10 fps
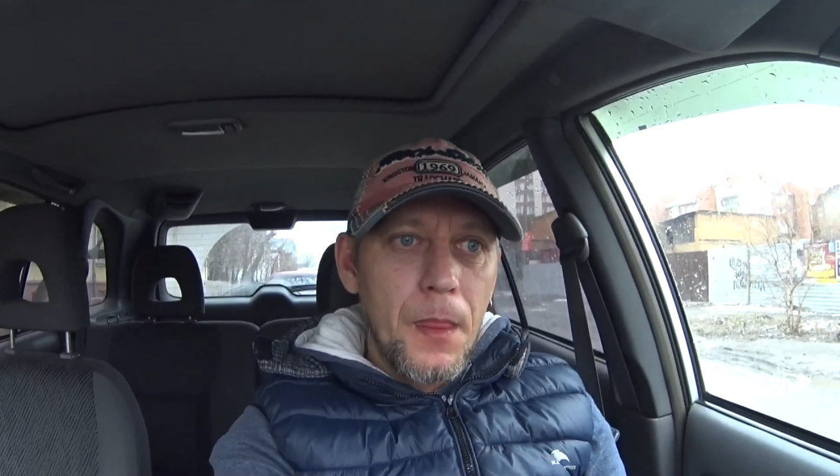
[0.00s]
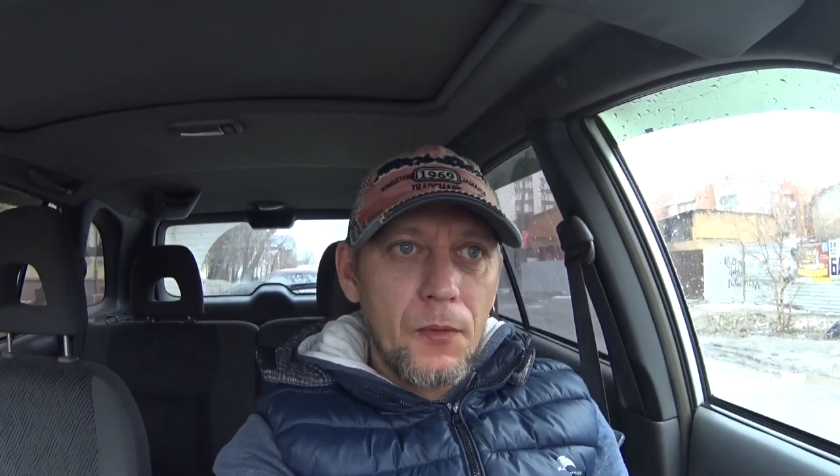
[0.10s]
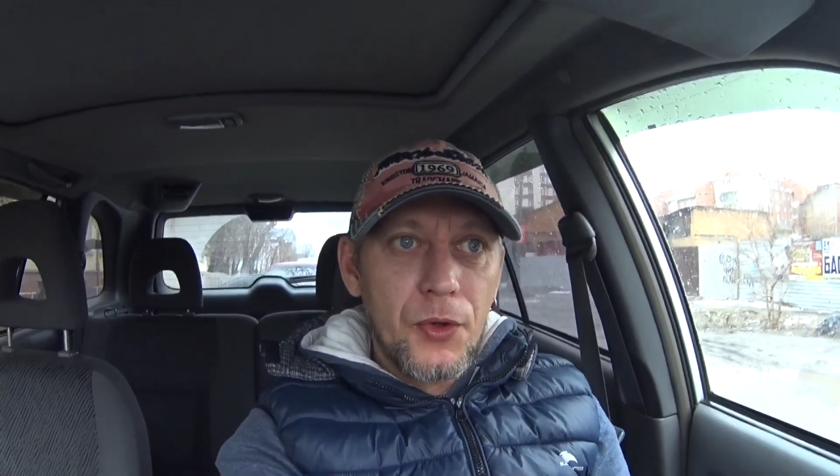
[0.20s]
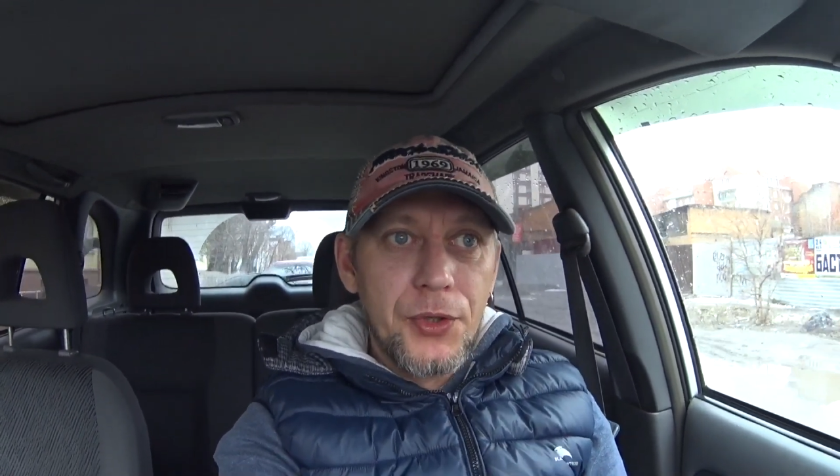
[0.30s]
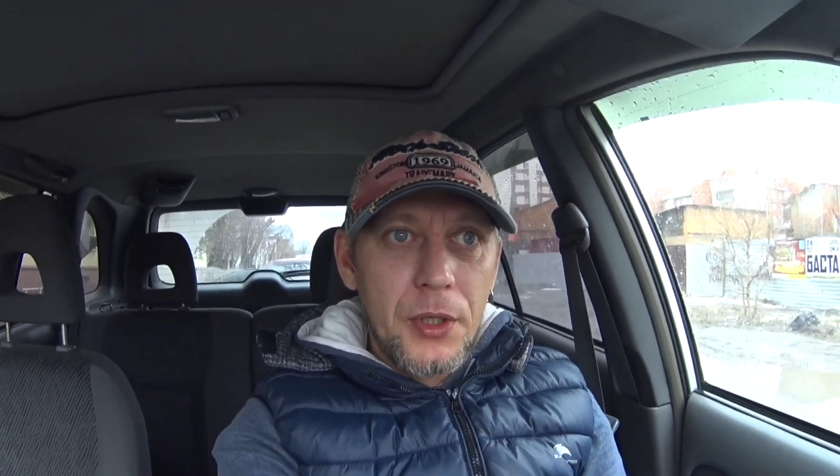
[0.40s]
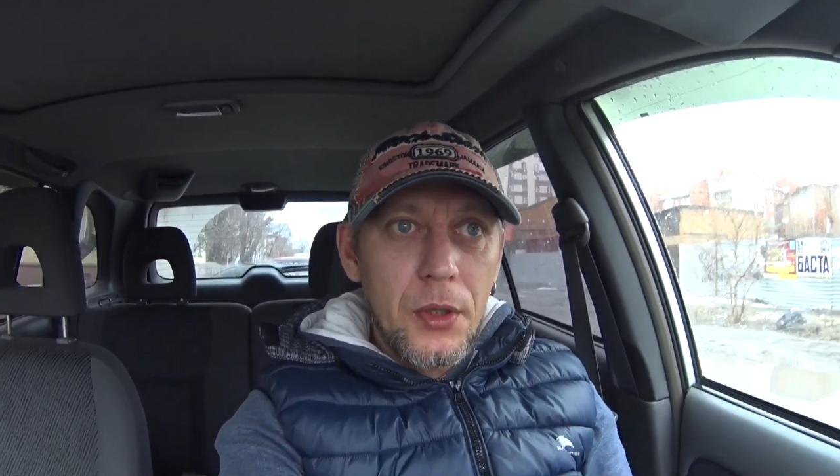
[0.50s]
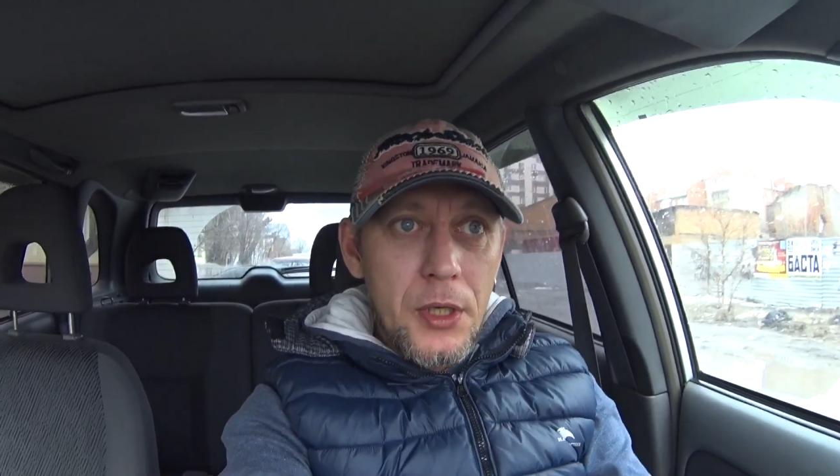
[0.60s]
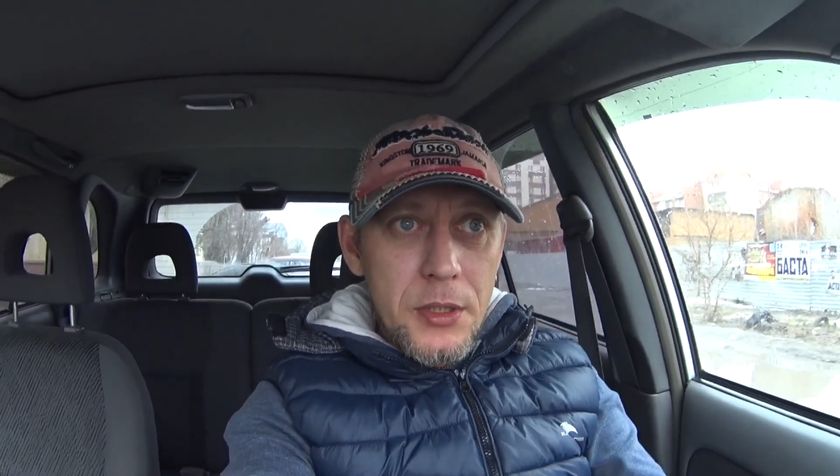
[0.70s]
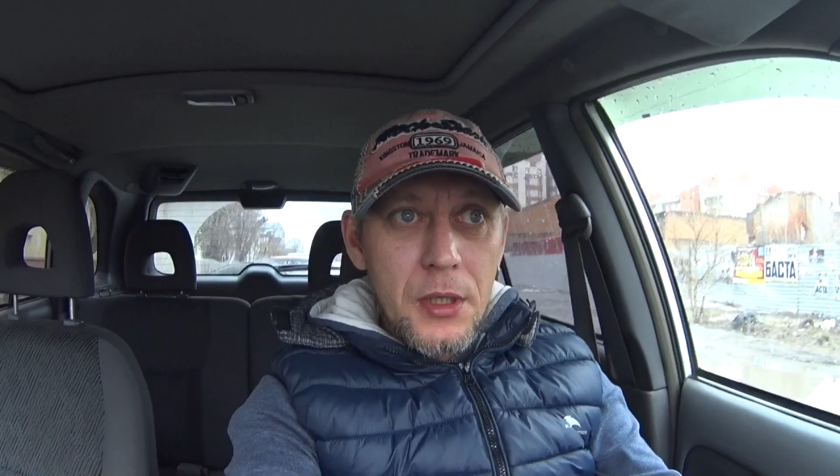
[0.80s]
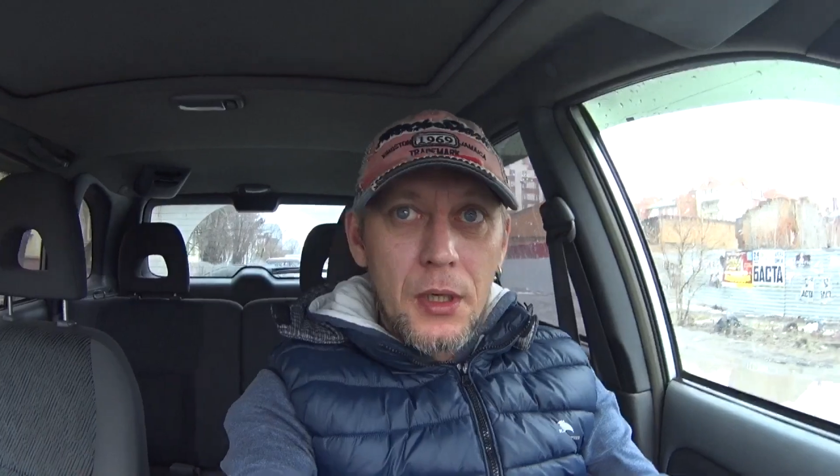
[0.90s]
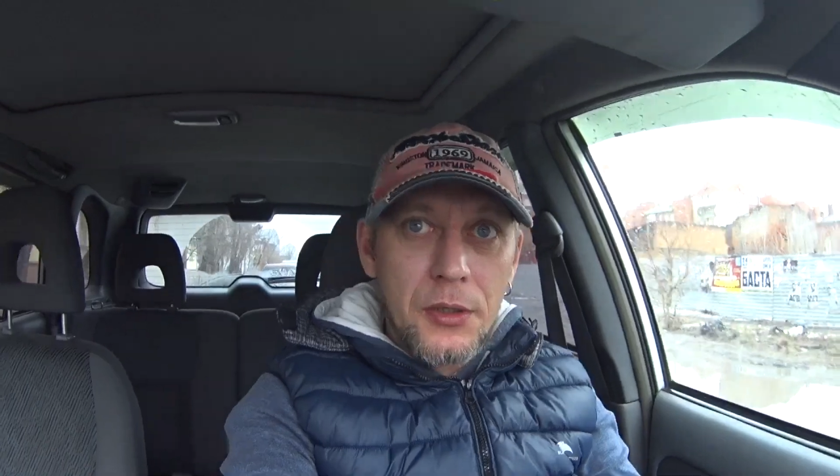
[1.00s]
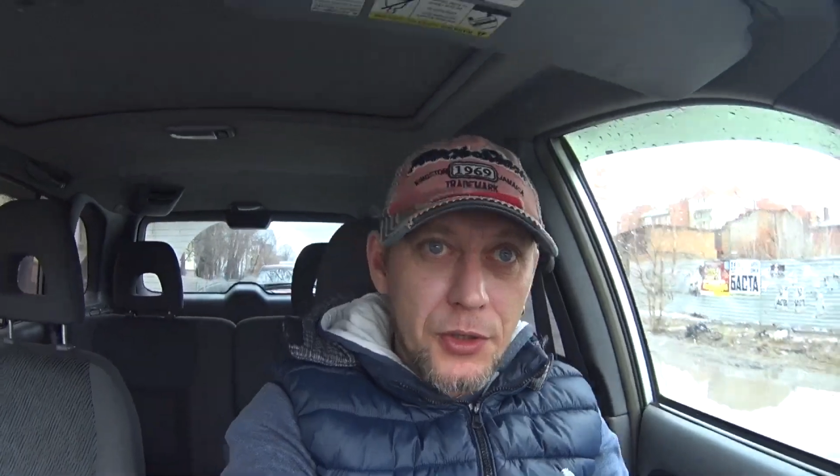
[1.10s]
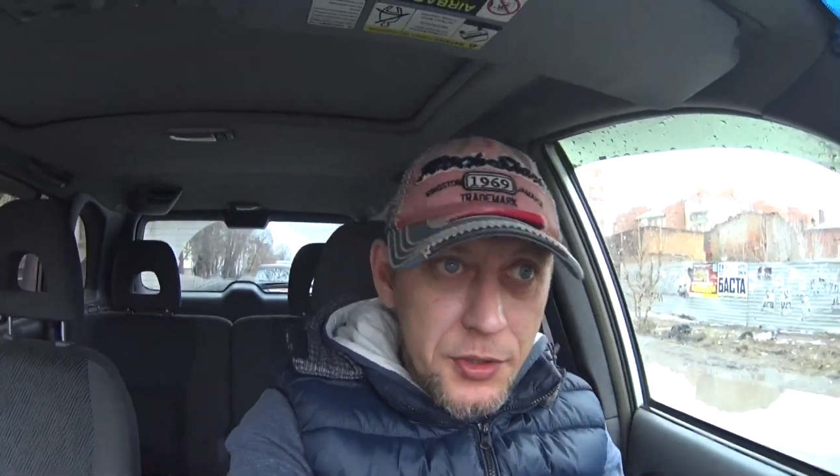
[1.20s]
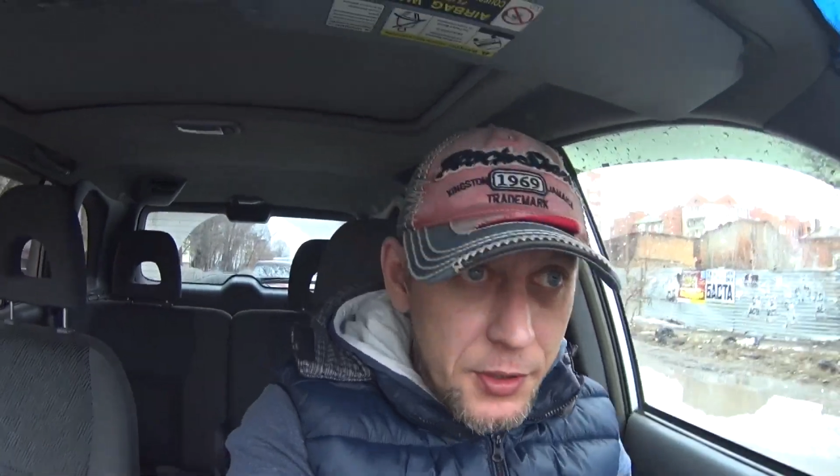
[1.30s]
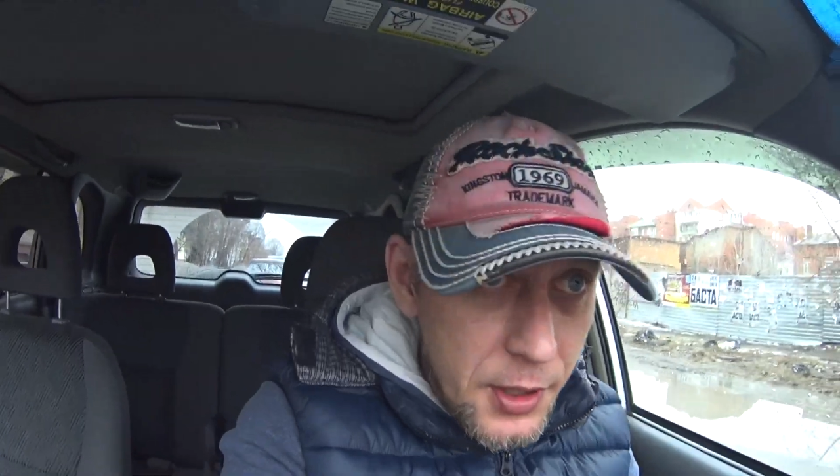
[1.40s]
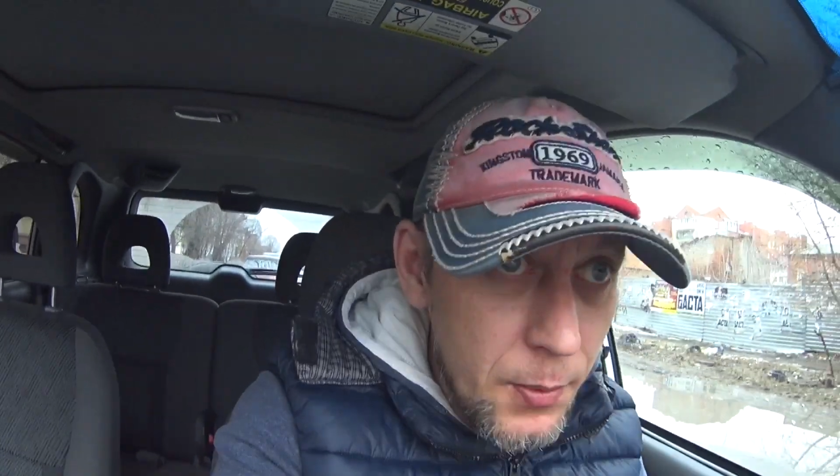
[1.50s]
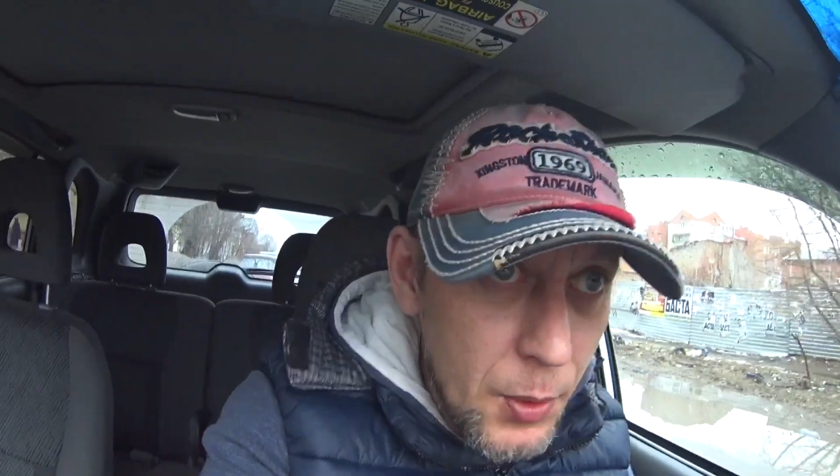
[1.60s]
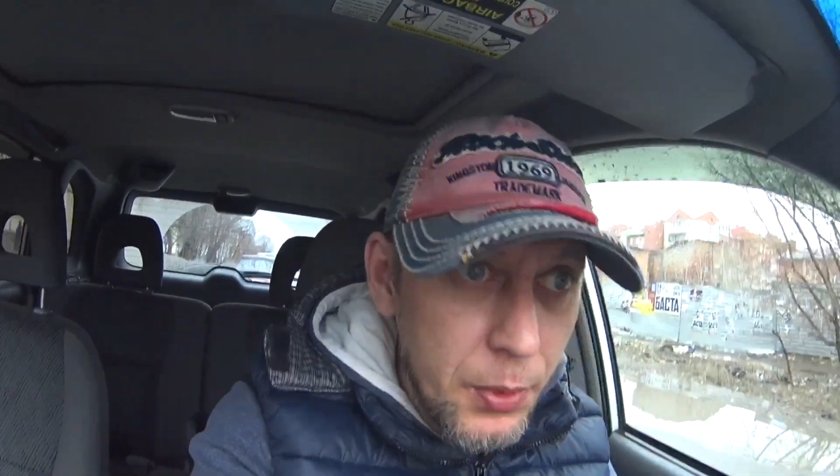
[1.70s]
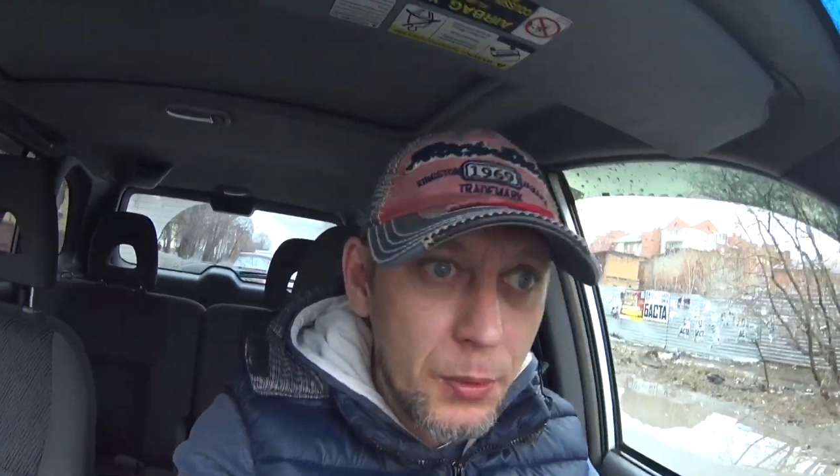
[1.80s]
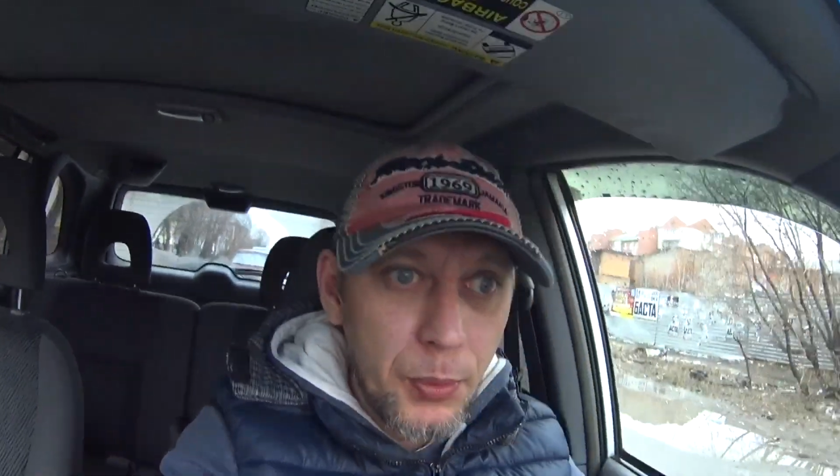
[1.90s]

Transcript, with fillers: в Одноклассниках на стриме, блин,